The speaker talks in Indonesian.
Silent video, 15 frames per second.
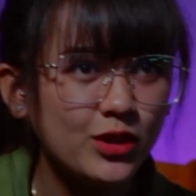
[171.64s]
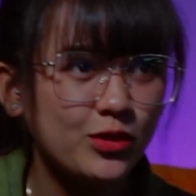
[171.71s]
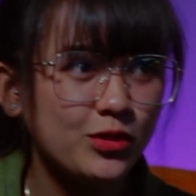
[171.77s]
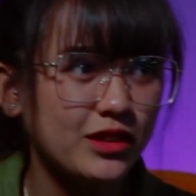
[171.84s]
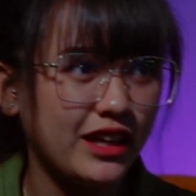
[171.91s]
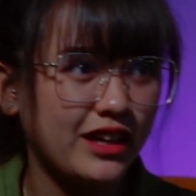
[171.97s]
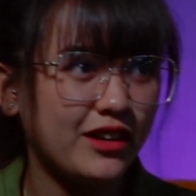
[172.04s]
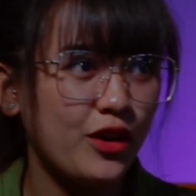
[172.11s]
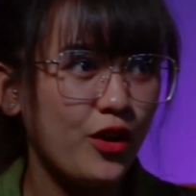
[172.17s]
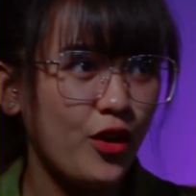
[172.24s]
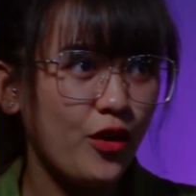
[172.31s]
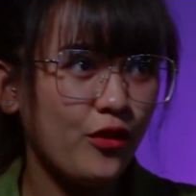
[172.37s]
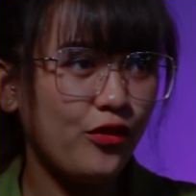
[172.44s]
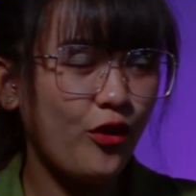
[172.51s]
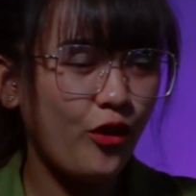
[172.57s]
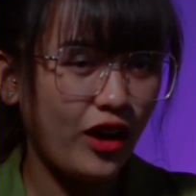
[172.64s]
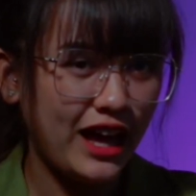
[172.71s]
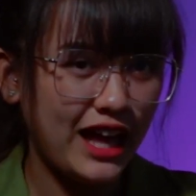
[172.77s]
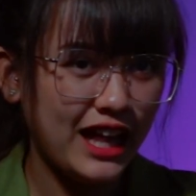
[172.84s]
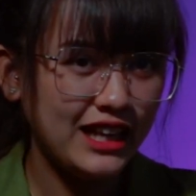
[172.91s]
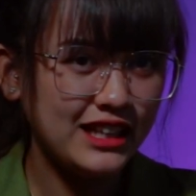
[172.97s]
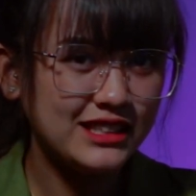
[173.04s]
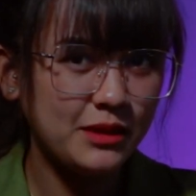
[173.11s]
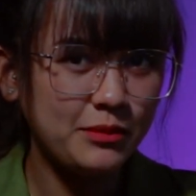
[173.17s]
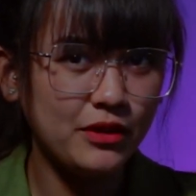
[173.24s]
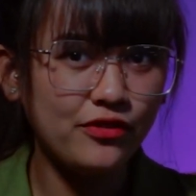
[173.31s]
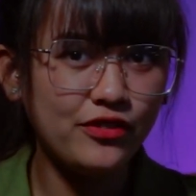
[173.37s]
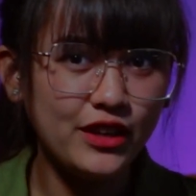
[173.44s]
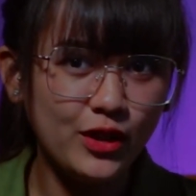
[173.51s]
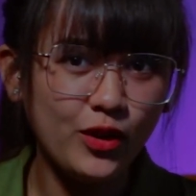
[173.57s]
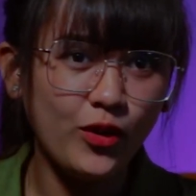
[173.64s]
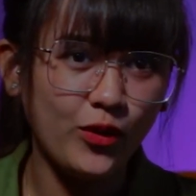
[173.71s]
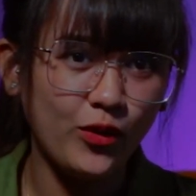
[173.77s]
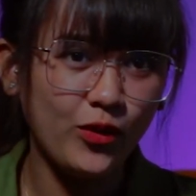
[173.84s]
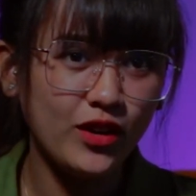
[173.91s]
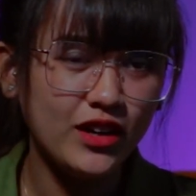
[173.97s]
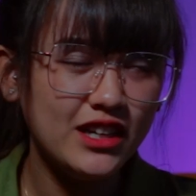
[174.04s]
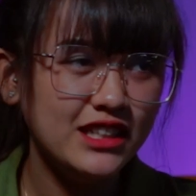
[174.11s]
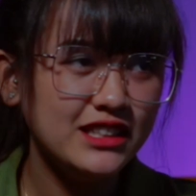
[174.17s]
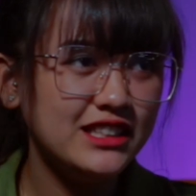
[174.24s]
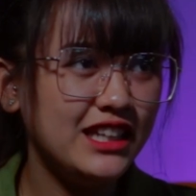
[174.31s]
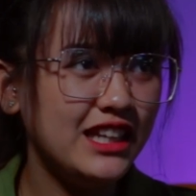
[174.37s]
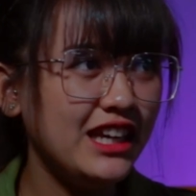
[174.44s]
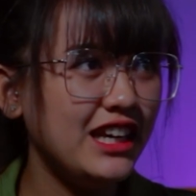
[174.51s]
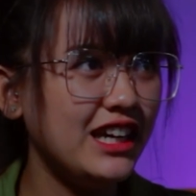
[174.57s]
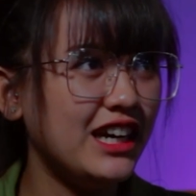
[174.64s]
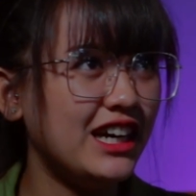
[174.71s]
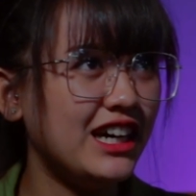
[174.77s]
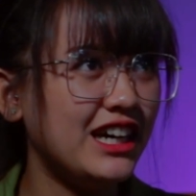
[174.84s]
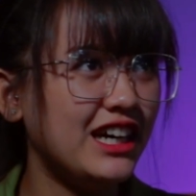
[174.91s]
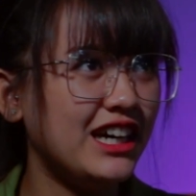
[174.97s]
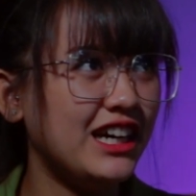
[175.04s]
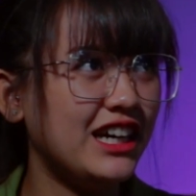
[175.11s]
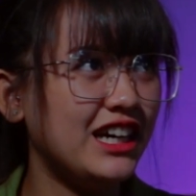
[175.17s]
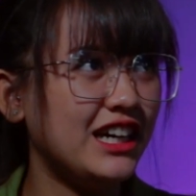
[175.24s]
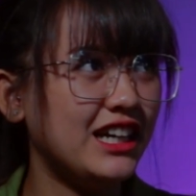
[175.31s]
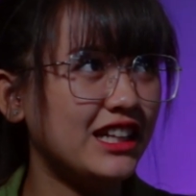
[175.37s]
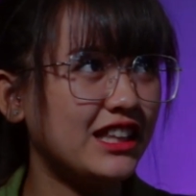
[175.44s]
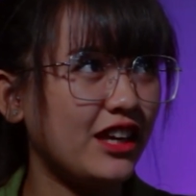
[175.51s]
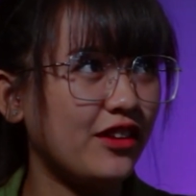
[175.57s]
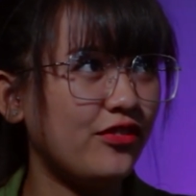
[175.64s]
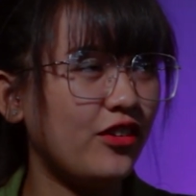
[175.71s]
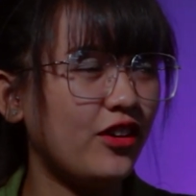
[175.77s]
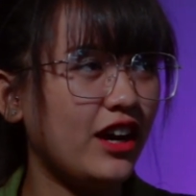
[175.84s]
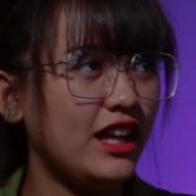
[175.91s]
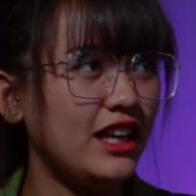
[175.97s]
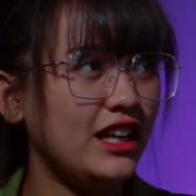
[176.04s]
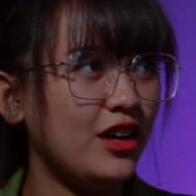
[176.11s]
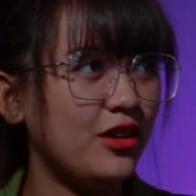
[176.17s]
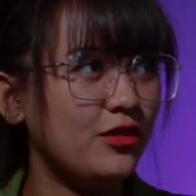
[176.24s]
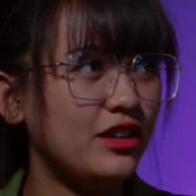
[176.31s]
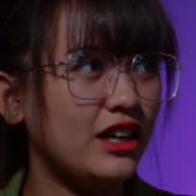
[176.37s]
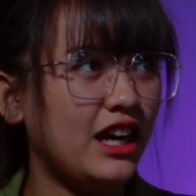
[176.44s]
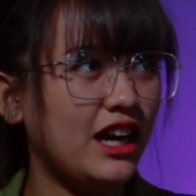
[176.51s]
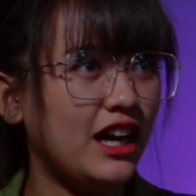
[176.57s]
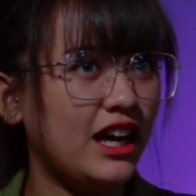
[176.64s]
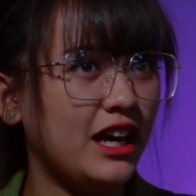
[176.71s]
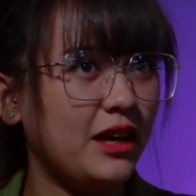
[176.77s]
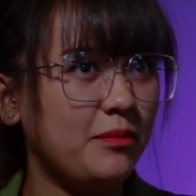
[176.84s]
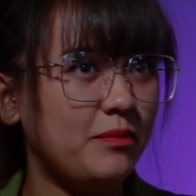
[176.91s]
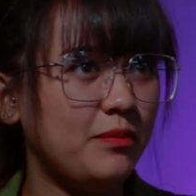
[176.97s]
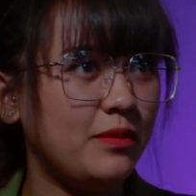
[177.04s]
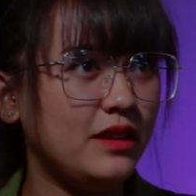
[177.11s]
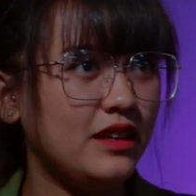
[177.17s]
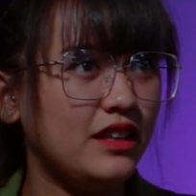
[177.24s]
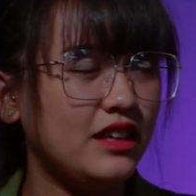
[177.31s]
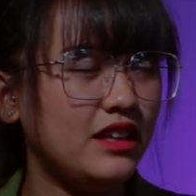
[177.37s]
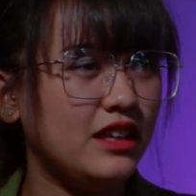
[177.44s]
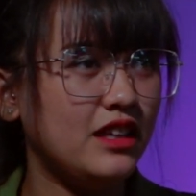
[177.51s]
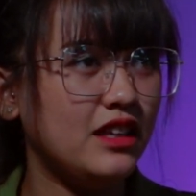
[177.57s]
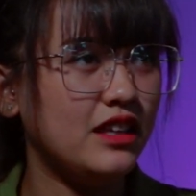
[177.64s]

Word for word: itu, itu tag vokal sambil video. Jadi uh, tag vokal yang udah happy